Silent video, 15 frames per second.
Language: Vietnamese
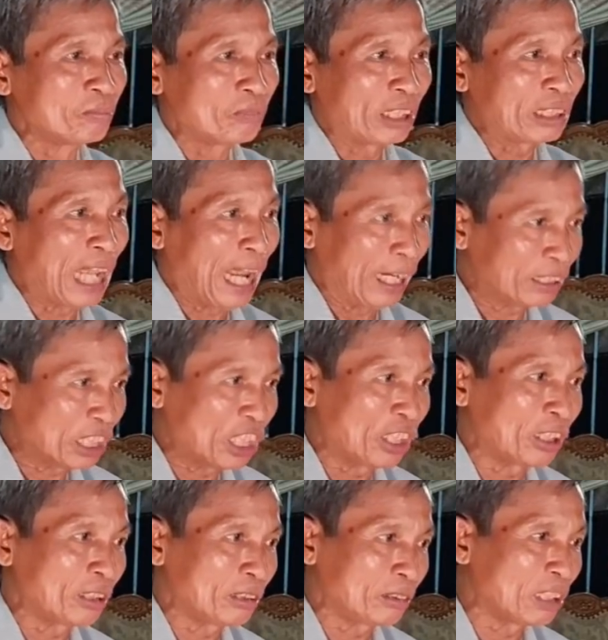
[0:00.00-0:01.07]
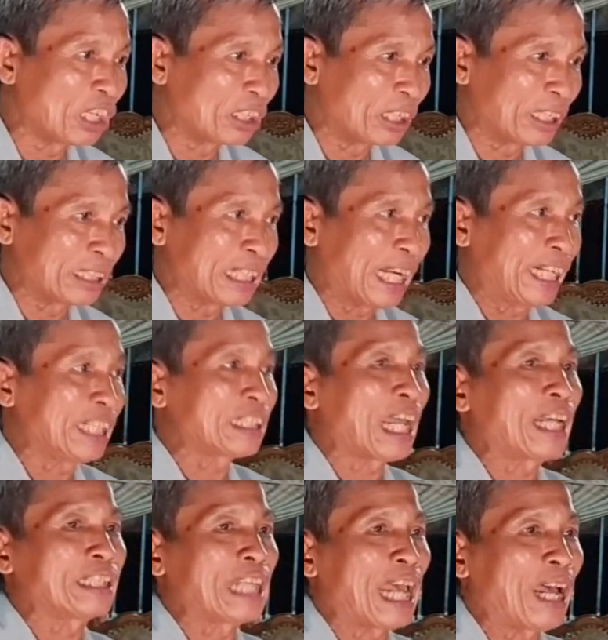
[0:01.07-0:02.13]
phải thản nhiên đừng giấy
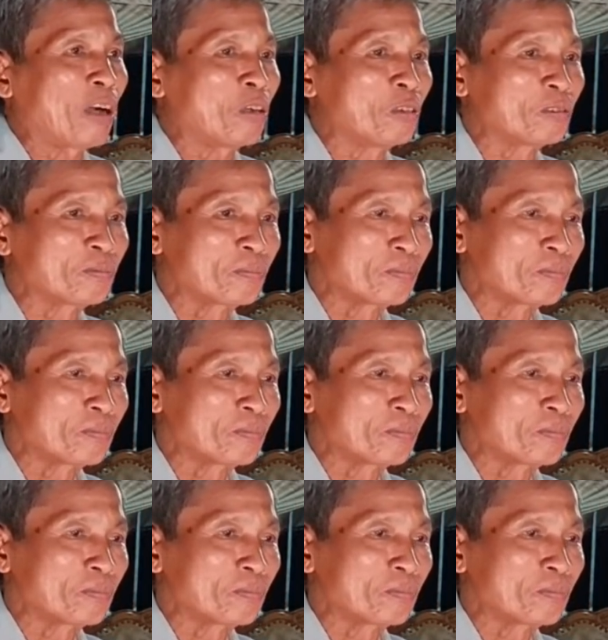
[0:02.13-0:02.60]
tay vào